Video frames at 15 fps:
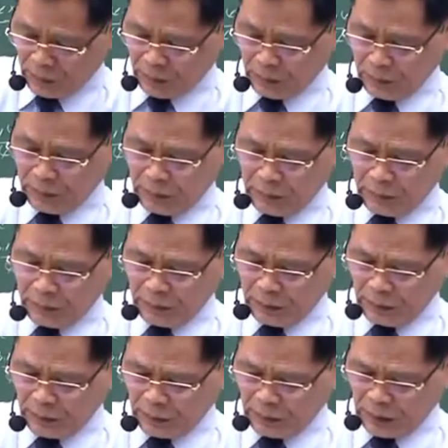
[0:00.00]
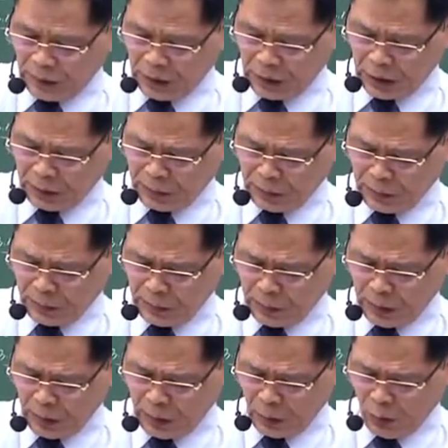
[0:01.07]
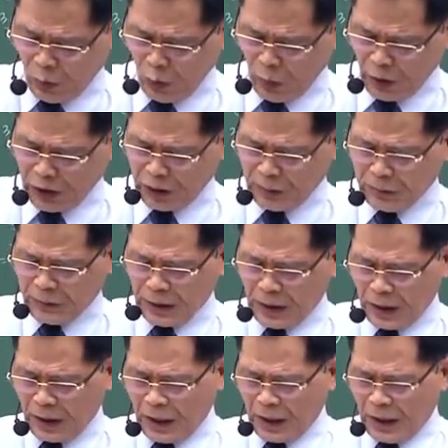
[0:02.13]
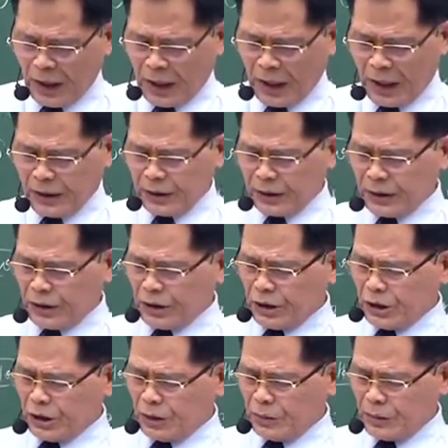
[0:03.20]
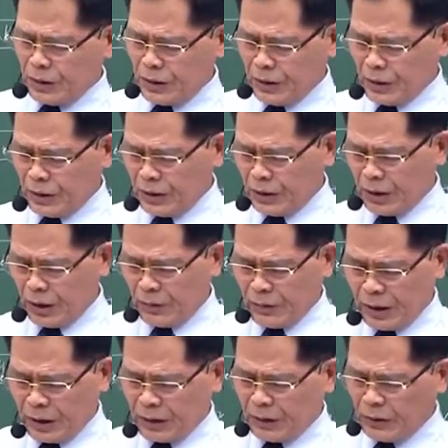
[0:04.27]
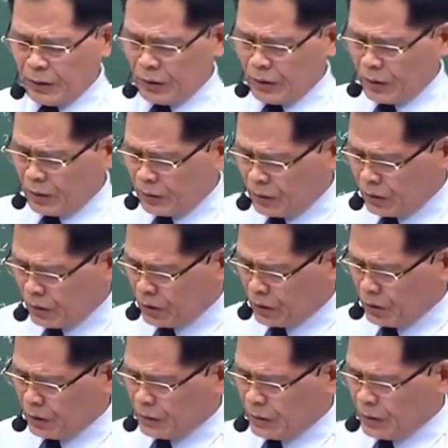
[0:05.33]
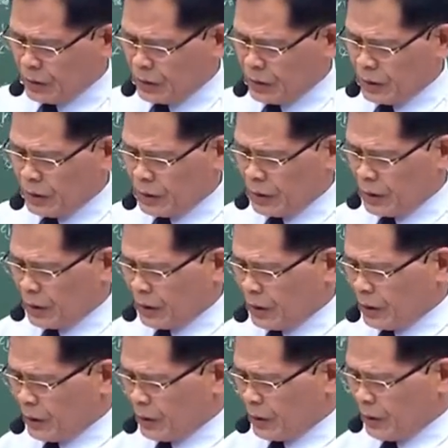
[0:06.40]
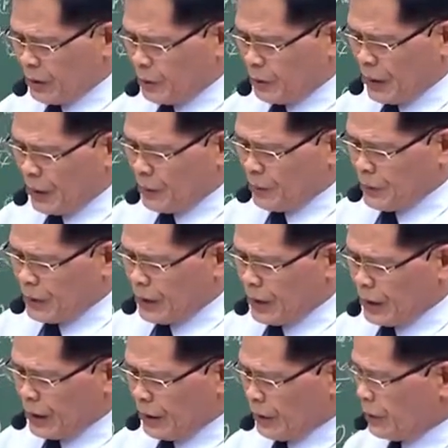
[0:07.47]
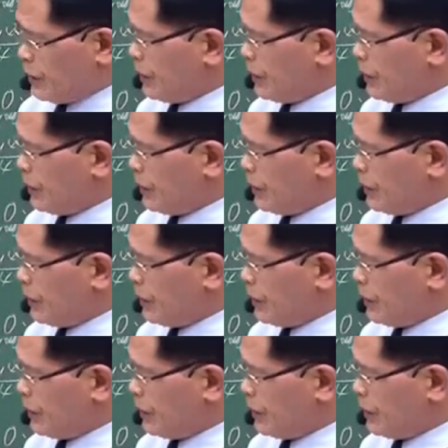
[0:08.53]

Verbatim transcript: 음, 15번입니다. 안찌름이 얼마죠? 안찌름이 1 0 0 m m 인가요